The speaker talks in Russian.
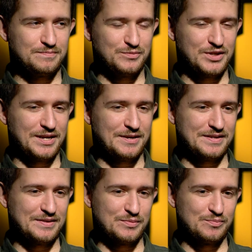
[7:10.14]
Да,
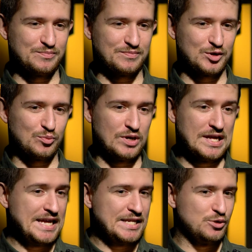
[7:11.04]
э, как бы,
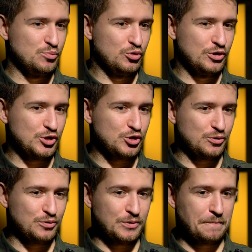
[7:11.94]
тем более,
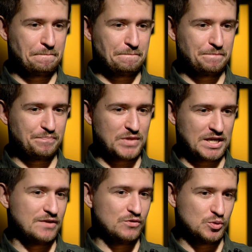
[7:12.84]
что э,
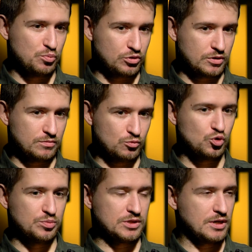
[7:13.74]
такие виды спорта, ну,
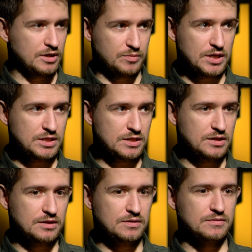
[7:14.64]
собственно, как
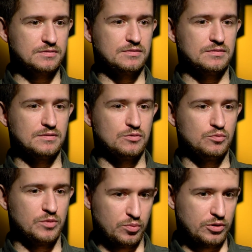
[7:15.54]
гимнастика, э,
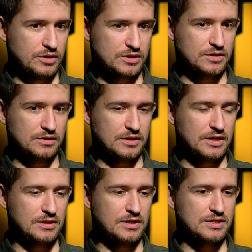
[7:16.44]
у меня было несколько
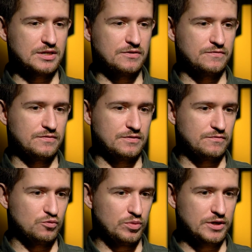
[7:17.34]
одноклассников, э,
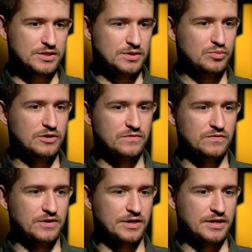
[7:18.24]
футболисты были во
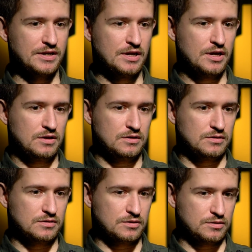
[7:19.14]
дворе,
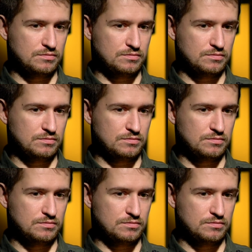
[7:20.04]
э,